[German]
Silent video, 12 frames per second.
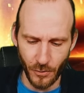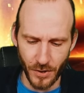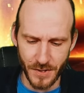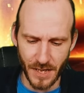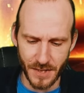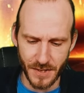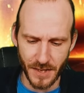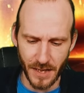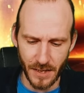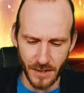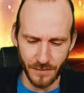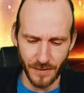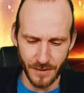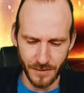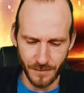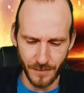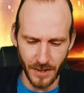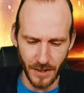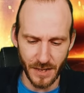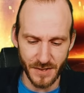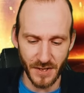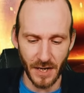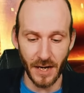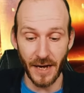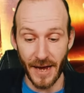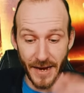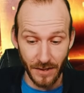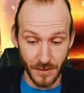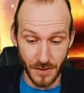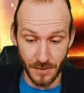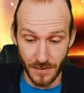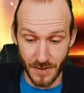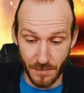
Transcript: Neues Astral-Event. Ja, Astral-Ereignis.